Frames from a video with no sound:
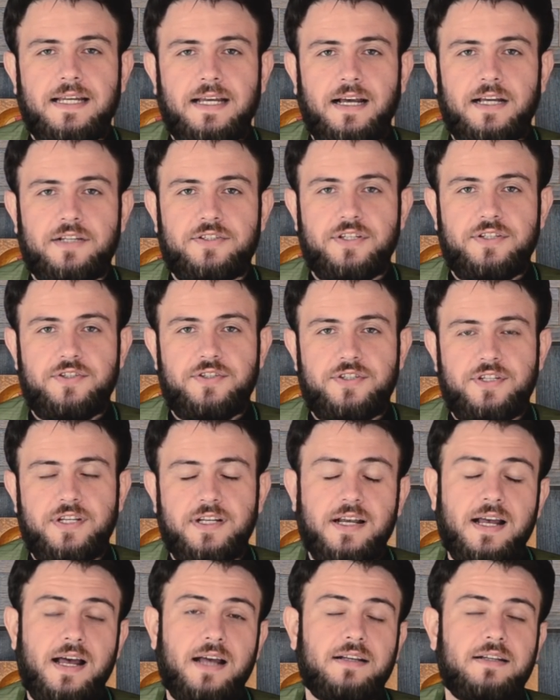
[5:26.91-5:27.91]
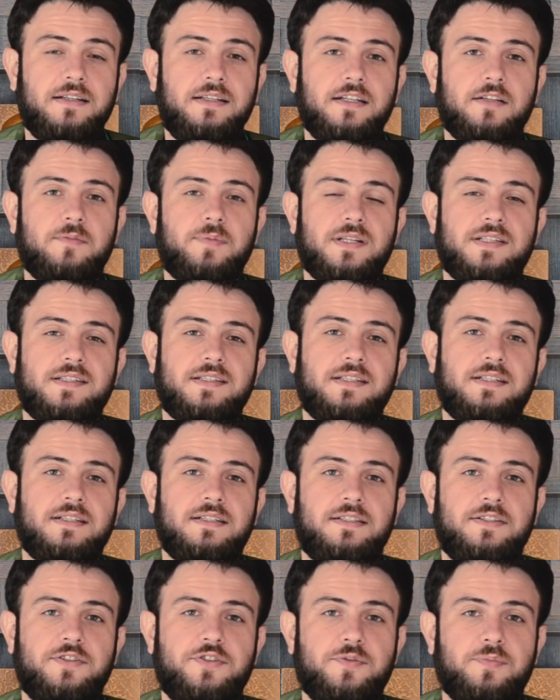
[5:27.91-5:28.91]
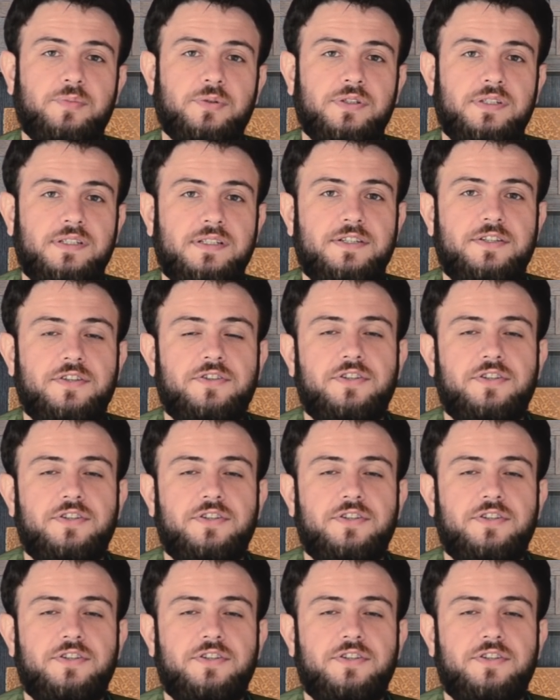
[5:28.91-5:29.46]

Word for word: a gente chega a crer que para ser grande e importante,